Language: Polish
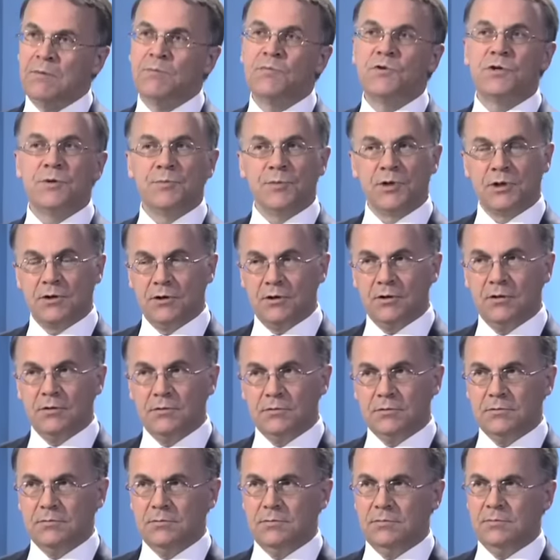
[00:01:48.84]
ale musimy
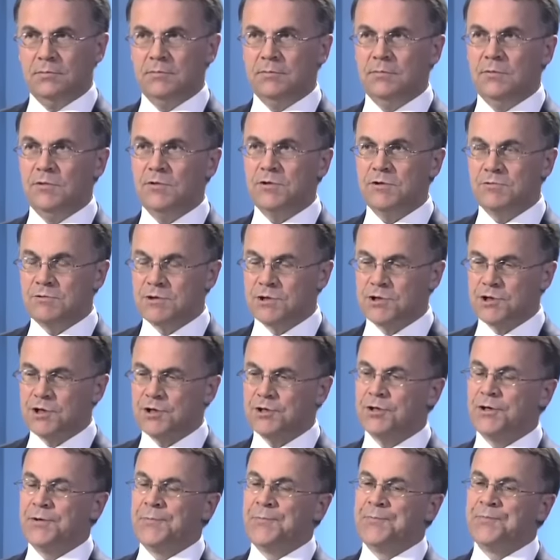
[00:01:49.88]
to
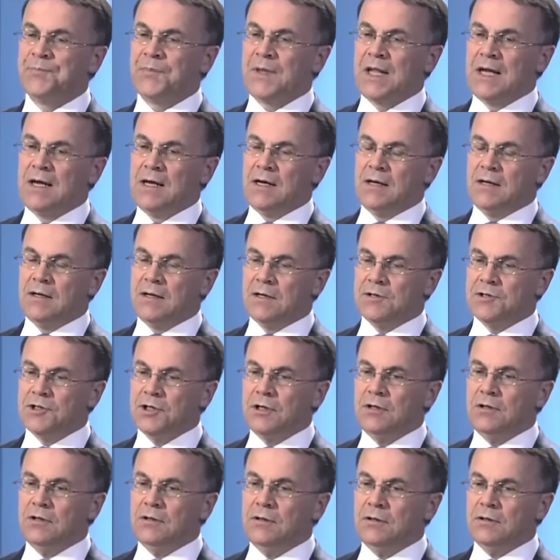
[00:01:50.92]
usłyszeć.
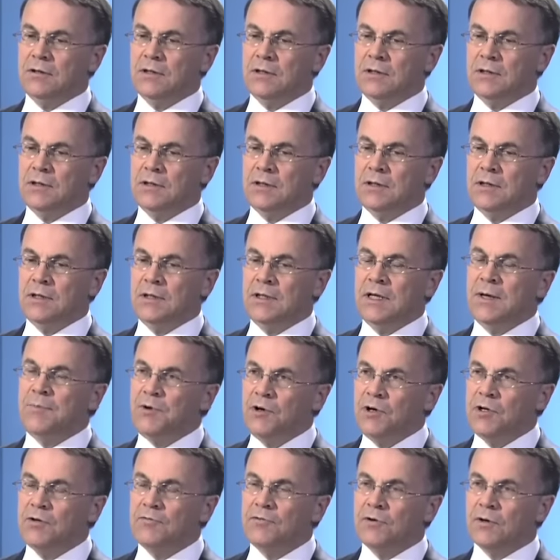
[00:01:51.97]
Dlaczego nie
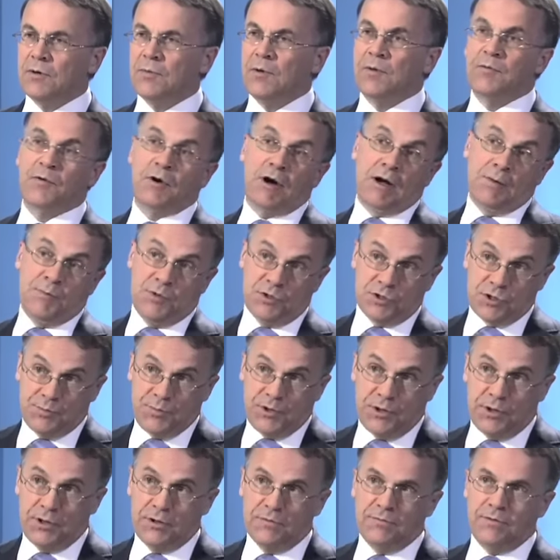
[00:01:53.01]
poinformował, a może
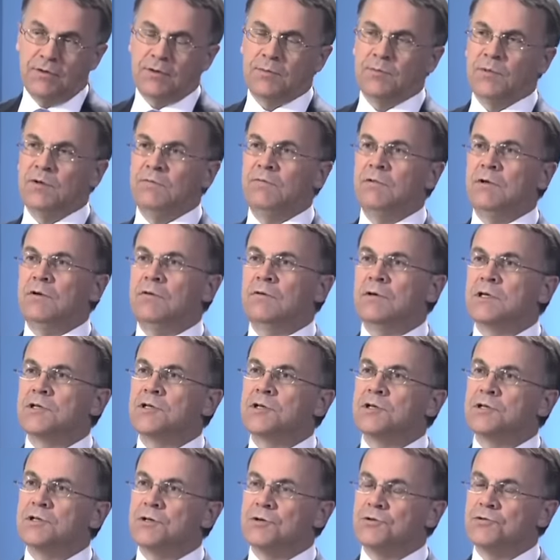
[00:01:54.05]
poinformował
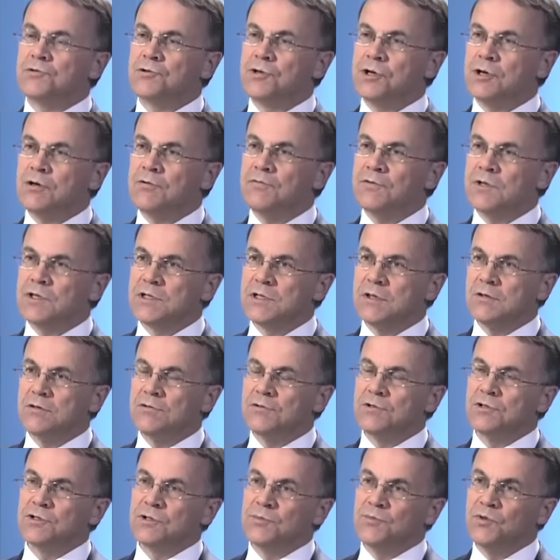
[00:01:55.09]
naszych sojuszników na
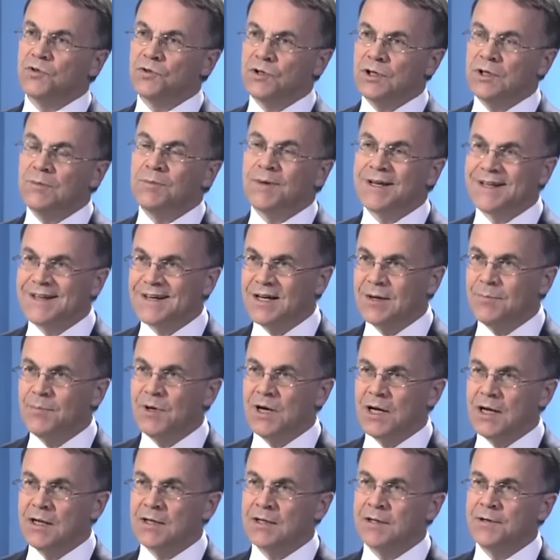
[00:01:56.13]
Zachodzie, że Putin ma takie
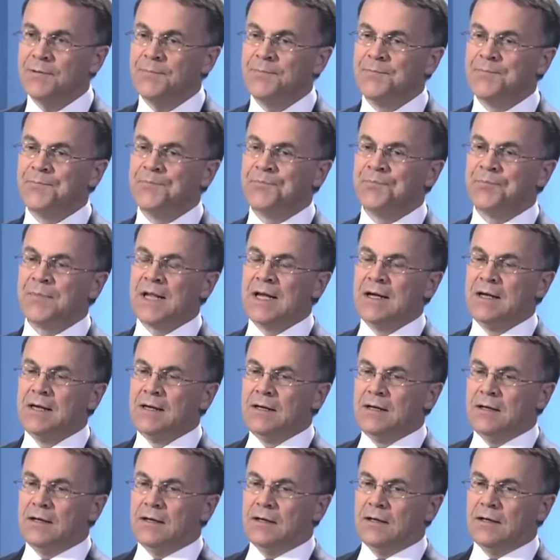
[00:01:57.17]
plany?
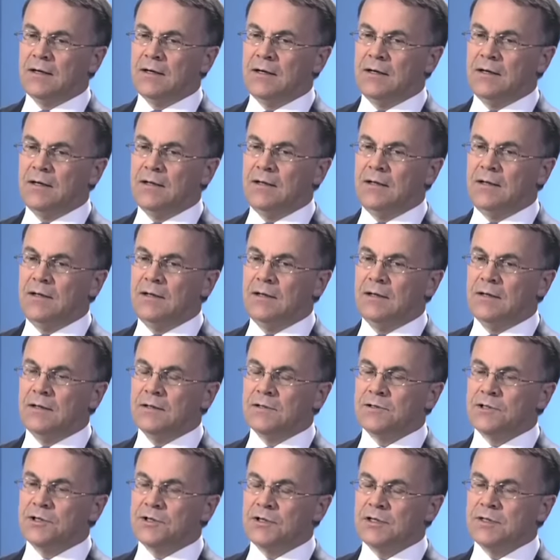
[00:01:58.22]
E, i
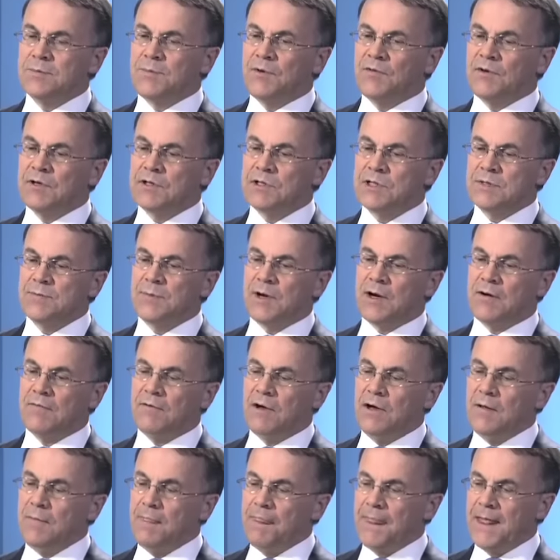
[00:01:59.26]
że to jest poważna
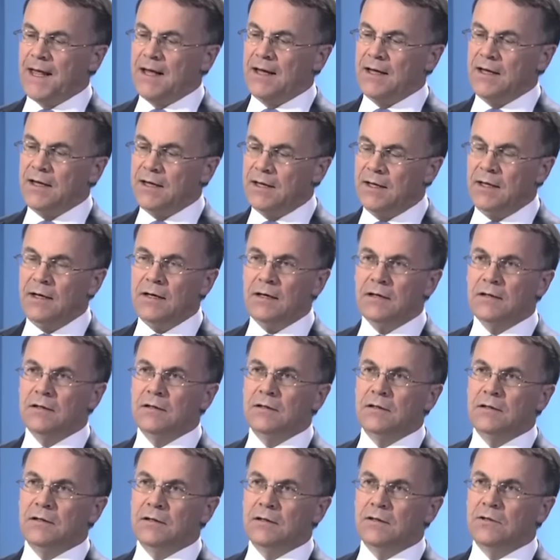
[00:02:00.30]
sprawa. I
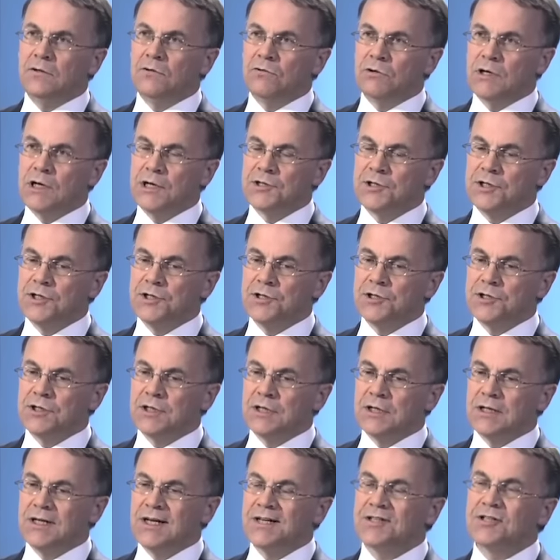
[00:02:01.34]
druga rzecz,
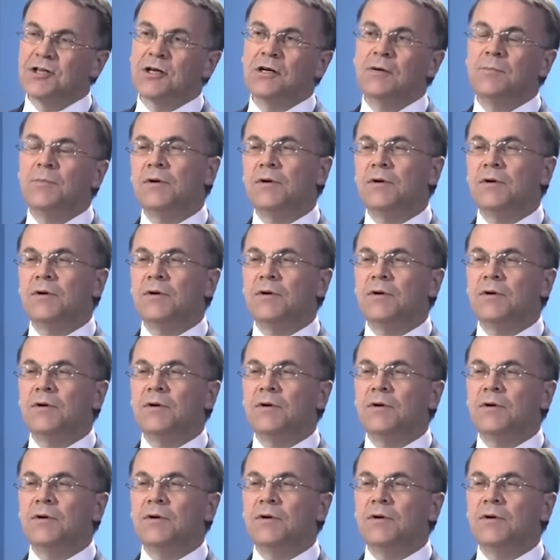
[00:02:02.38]
dlaczego